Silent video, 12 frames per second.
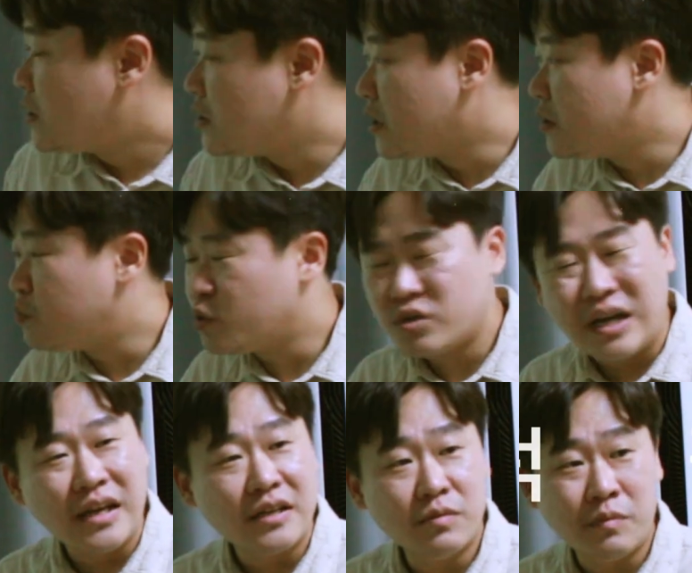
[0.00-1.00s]
그게 뭐...
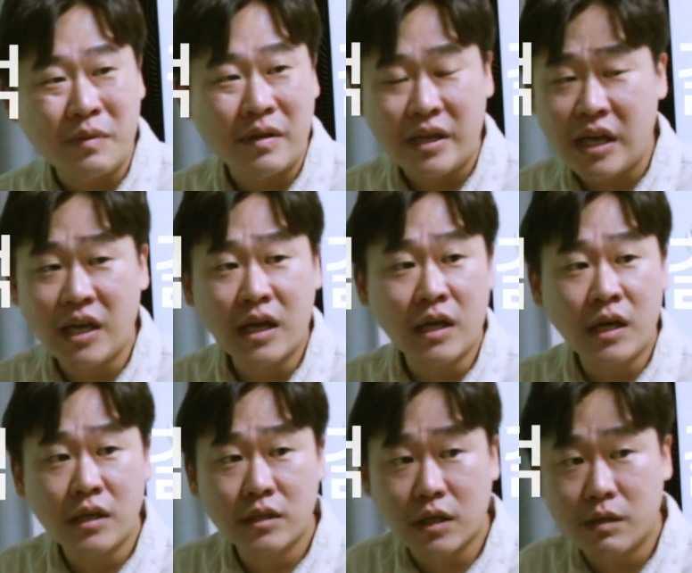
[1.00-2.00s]

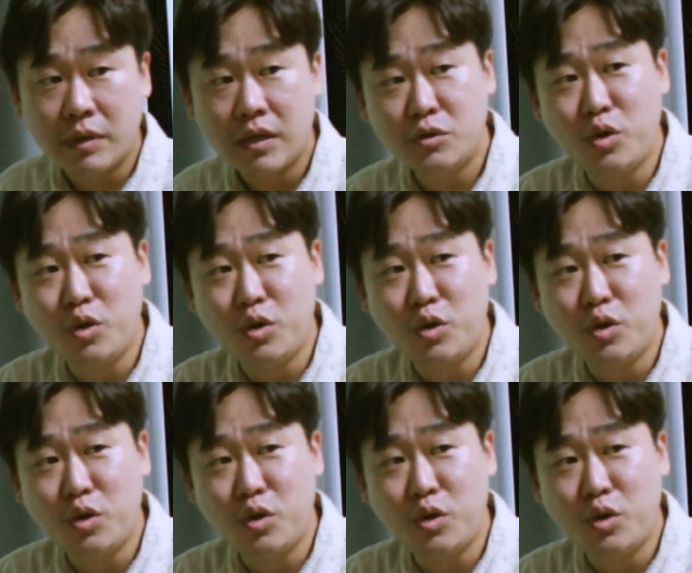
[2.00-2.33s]
얘기할까? 잠깐만.